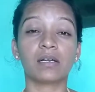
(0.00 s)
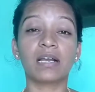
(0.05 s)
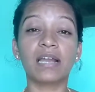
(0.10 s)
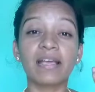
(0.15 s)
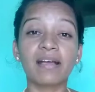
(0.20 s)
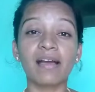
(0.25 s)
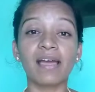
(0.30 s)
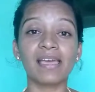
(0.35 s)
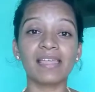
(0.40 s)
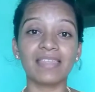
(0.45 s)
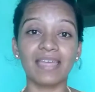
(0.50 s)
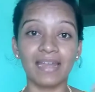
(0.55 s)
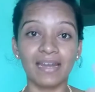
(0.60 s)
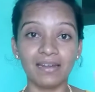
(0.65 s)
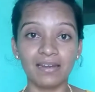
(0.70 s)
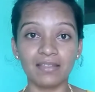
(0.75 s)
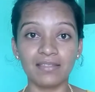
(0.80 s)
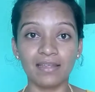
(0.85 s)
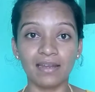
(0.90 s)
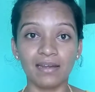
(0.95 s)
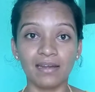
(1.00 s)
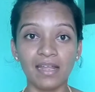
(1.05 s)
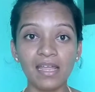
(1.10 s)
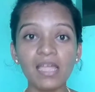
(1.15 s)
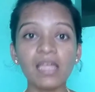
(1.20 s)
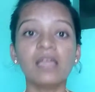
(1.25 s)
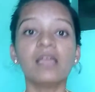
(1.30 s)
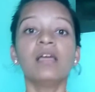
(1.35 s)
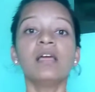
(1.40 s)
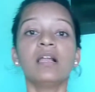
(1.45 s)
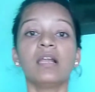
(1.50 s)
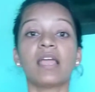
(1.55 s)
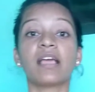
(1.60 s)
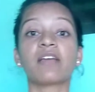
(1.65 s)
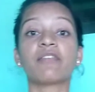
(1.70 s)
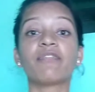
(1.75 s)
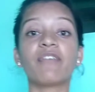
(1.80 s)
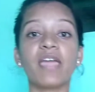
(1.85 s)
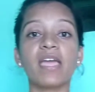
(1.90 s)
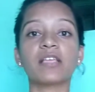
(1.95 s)
క్లిక్ అయ్యేది ఏంటిది అంటే
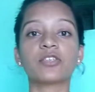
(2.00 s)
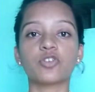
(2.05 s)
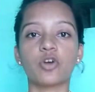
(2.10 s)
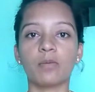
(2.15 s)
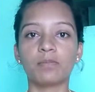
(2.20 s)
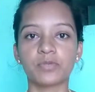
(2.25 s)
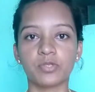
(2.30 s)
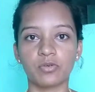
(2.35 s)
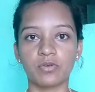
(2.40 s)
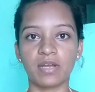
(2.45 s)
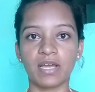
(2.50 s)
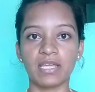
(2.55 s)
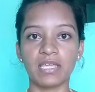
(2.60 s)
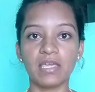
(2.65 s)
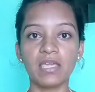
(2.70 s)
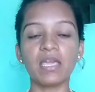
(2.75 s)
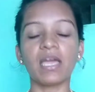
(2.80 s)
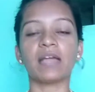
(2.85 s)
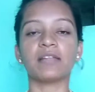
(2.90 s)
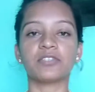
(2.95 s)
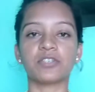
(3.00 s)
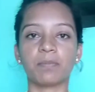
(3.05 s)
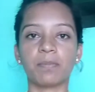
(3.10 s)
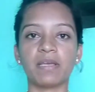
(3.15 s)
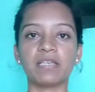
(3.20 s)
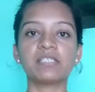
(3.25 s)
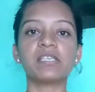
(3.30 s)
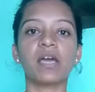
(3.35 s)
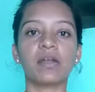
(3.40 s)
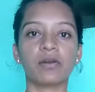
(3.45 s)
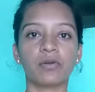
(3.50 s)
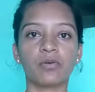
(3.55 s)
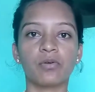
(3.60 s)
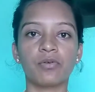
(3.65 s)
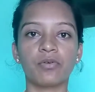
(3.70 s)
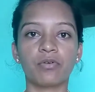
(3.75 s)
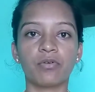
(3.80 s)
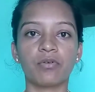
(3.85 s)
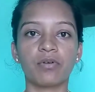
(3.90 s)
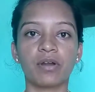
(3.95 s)
లైక్ ఫేక్ జాబ్స్ ఉంటాయి అని చెప్పేసి
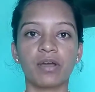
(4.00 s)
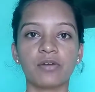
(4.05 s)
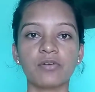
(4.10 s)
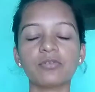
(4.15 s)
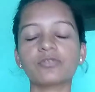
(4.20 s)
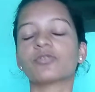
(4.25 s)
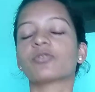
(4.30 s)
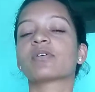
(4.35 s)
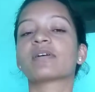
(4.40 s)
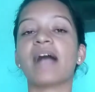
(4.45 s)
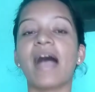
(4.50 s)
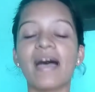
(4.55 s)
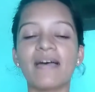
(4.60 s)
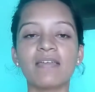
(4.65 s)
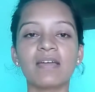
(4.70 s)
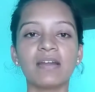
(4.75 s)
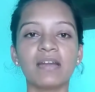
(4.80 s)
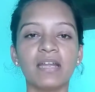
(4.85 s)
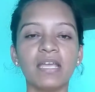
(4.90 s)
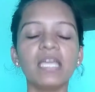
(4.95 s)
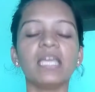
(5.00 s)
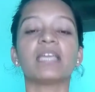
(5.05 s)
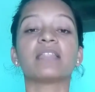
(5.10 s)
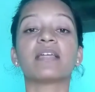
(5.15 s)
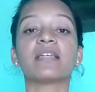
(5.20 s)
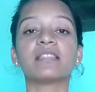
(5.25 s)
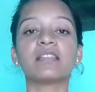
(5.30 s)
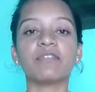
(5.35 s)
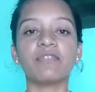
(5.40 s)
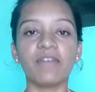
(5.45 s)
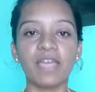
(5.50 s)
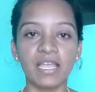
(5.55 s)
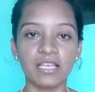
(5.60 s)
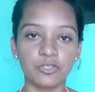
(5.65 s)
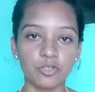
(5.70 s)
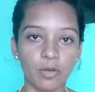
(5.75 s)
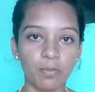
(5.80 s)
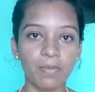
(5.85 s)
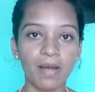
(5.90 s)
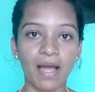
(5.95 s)
అనుకుంటూ ఉంటారు సో కాదండి ఇదైతే ఫేక్
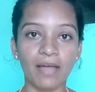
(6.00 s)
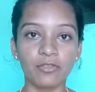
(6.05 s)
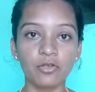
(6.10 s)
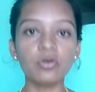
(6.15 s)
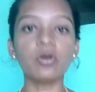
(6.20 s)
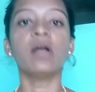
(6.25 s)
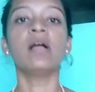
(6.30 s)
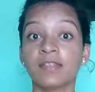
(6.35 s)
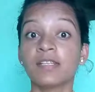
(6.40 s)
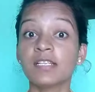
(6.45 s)
జాబ్ కాదు